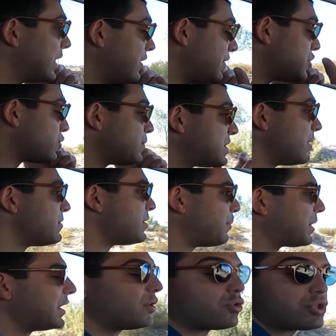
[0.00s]
cada vez começamos a
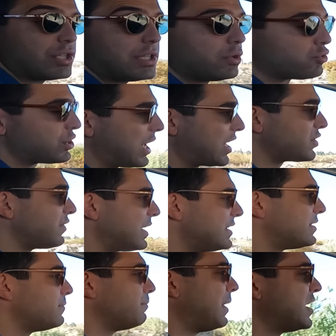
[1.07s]
perder hoje em dia. Os carros
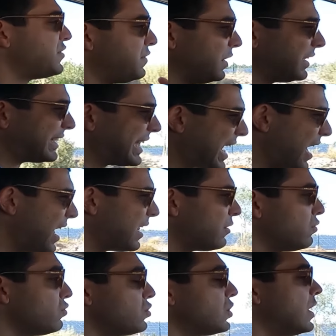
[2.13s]
vêm mais
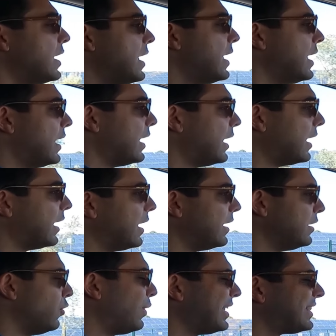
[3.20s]
filtrados,
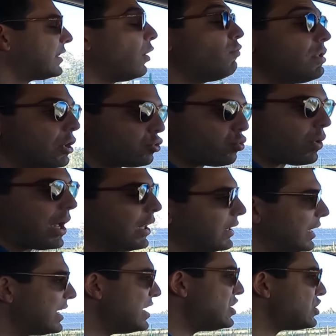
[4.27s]
uh, não é tão
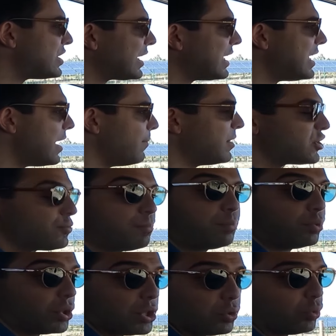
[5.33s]
natural. Isto aqui é
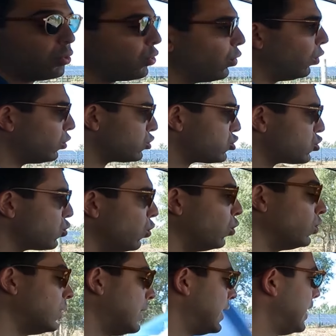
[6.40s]
mesmo puro e duro, old
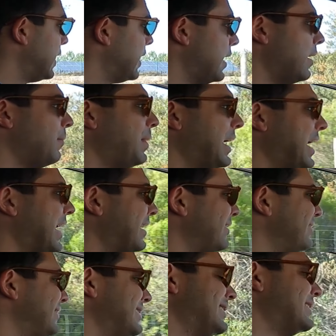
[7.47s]
school. Pá,
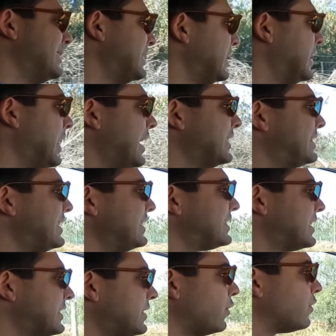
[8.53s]
a
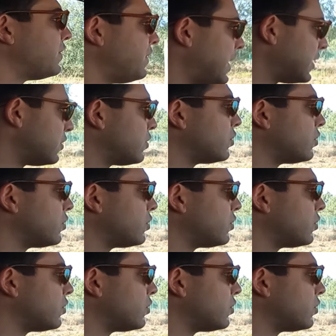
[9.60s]
sensação de facto